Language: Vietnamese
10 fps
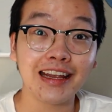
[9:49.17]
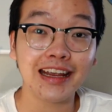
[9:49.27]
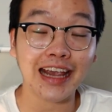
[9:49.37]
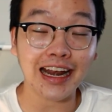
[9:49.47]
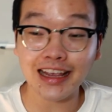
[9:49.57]

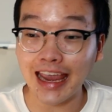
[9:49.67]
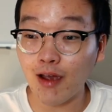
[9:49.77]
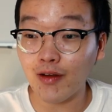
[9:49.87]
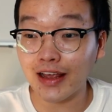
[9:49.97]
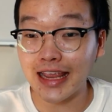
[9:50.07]
thì khả năng
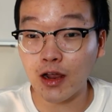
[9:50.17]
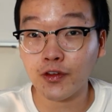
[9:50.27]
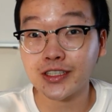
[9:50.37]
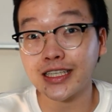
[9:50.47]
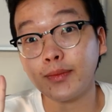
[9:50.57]
cao là giá cổ
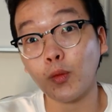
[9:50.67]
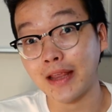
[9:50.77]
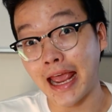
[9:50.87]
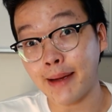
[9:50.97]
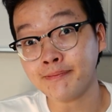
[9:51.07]
phiếu sẽ tiếp tục
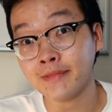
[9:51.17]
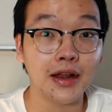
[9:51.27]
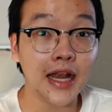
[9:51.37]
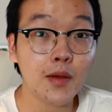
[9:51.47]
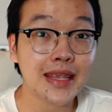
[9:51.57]
giảm
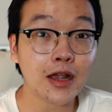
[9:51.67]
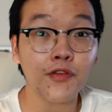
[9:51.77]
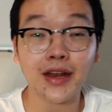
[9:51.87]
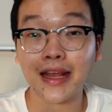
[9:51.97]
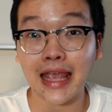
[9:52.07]
và nếu mà giá cổ
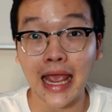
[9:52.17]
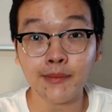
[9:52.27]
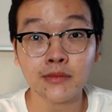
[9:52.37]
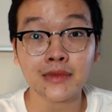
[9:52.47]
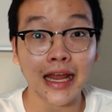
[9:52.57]
phiếu đang
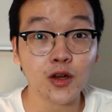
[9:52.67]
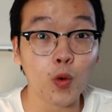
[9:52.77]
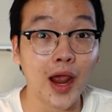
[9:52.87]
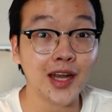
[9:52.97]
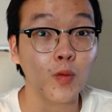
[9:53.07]
giảm thanh
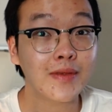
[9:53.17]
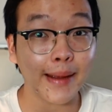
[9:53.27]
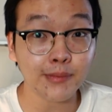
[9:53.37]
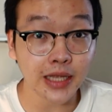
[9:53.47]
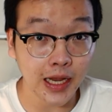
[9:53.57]
khoản cũng
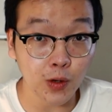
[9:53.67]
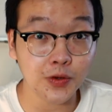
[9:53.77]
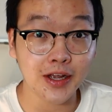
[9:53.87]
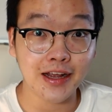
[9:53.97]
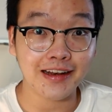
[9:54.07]
giảm
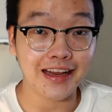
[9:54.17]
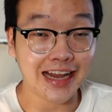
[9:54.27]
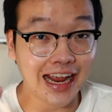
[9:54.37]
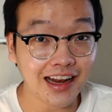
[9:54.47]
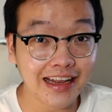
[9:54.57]
theo thì
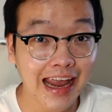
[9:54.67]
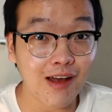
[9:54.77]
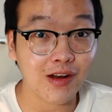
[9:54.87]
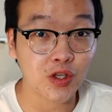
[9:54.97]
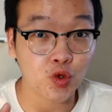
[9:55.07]
khả năng
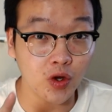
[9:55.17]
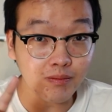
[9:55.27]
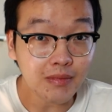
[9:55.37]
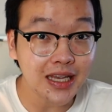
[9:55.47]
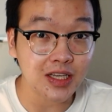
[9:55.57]
cao là
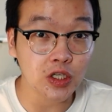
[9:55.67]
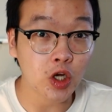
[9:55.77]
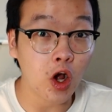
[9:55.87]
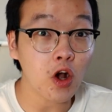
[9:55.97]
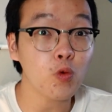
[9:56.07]
chuẩn bị
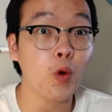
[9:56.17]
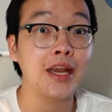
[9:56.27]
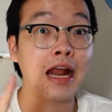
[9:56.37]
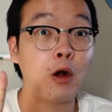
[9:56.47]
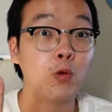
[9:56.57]
có
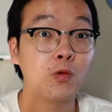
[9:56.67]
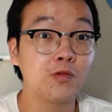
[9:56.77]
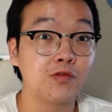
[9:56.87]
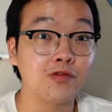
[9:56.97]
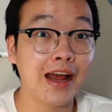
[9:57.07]
quay đầu
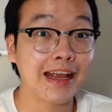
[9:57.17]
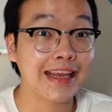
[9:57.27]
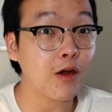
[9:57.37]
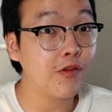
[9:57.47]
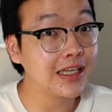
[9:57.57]
và
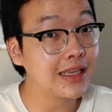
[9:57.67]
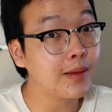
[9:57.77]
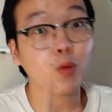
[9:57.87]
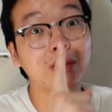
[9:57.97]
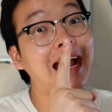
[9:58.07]
giá cổ phiếu sẽ tiếp tục